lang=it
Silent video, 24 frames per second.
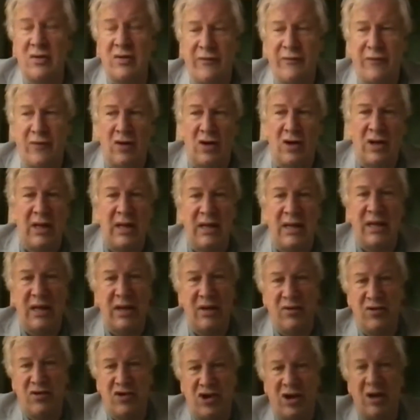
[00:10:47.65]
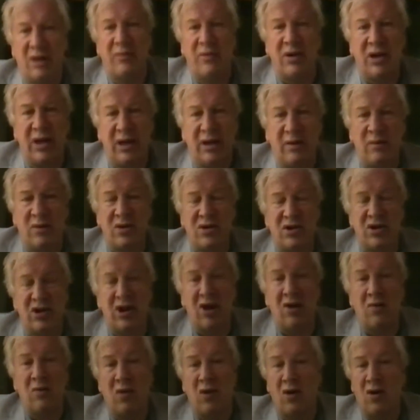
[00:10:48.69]
Naturalmente per Lenin
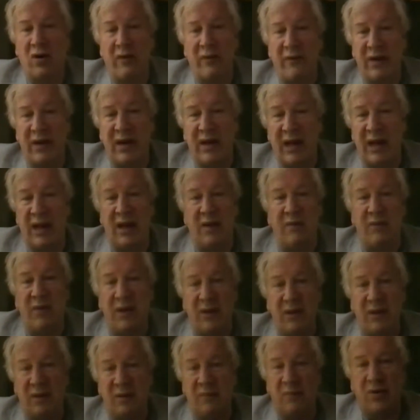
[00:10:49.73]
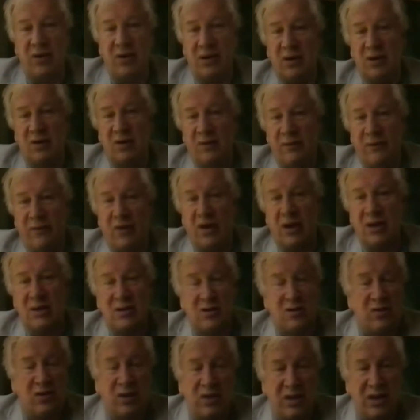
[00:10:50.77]
la Germania era un territorio nemico, al pari
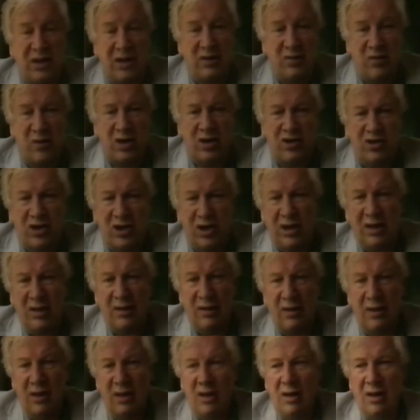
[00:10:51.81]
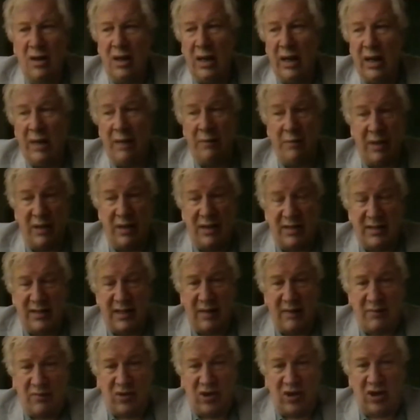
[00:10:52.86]
della Francia, dell'Inghilterra e della
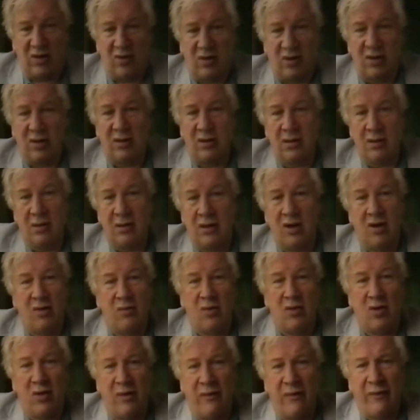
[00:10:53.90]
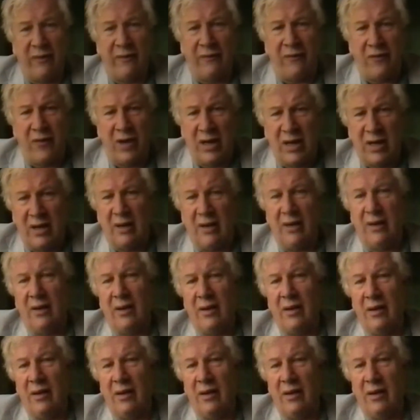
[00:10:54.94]
stessa Russia ma non aveva scelta